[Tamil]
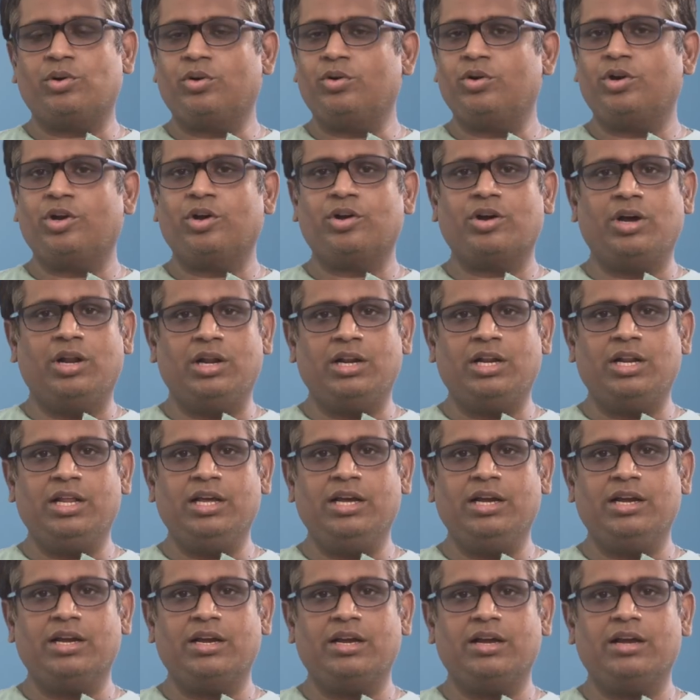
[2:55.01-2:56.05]
ப்ரோட்டோக்காலில்
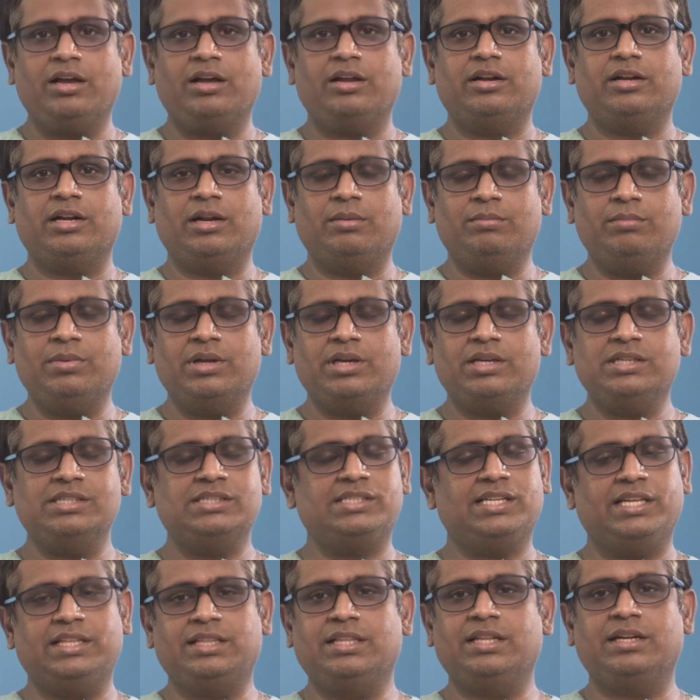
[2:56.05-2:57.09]
நம்மளுக்கு
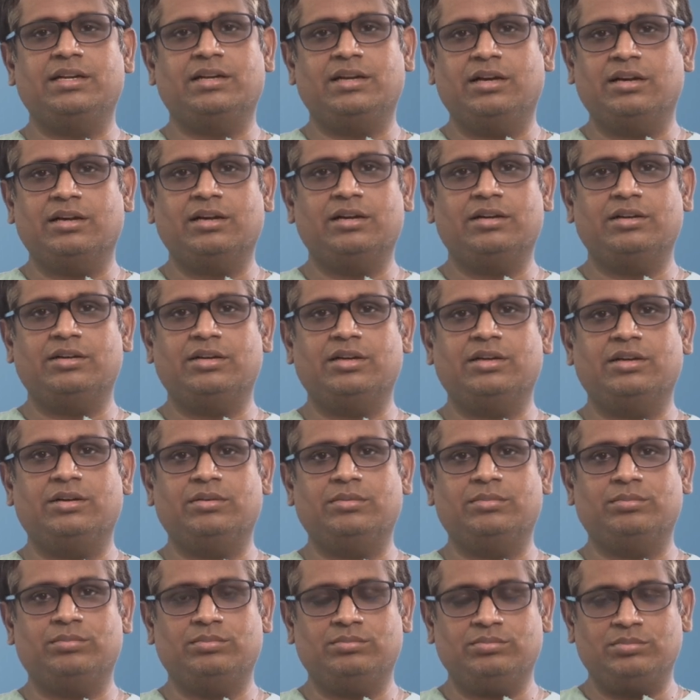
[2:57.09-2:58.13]
சேர்த்துருக்காங்க
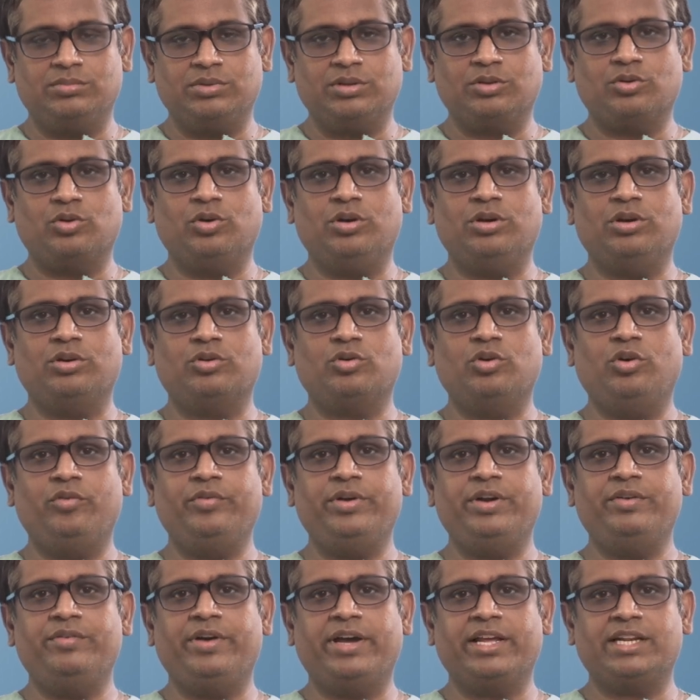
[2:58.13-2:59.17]
கோ
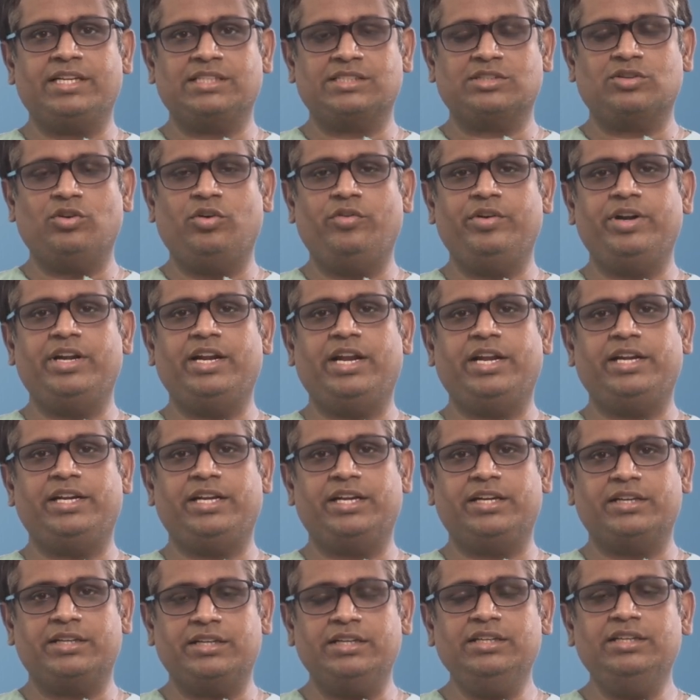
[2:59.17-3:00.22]
கோவிட் வைரஸ் கோவிட்
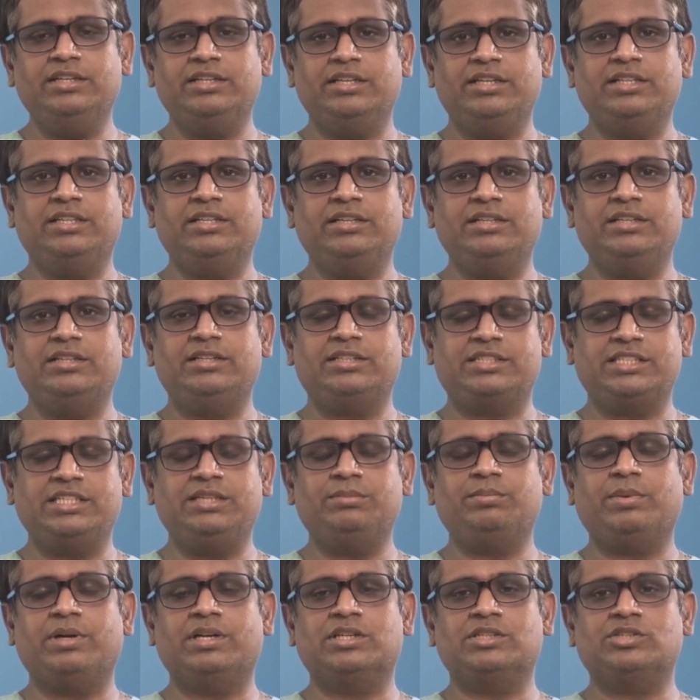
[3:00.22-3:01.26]
நைன்டீனுக்கு இதை
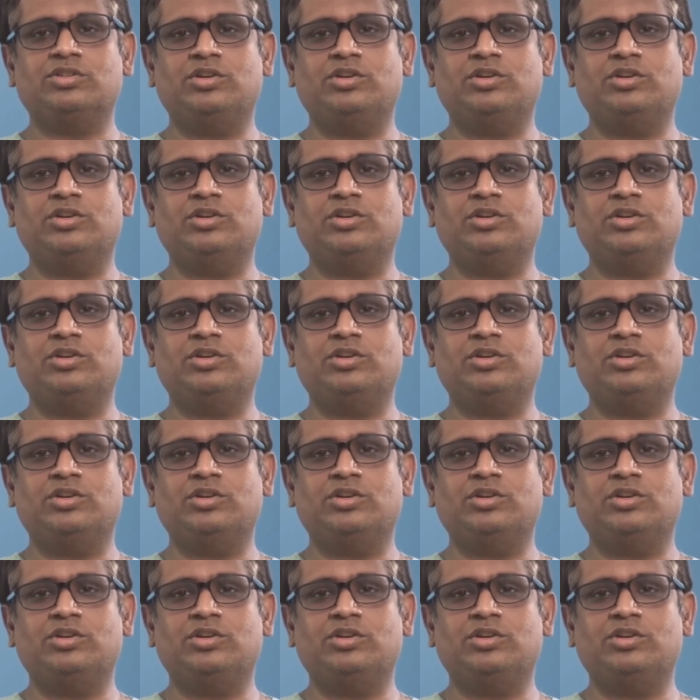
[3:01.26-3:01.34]
ட்ரீட் பண்ண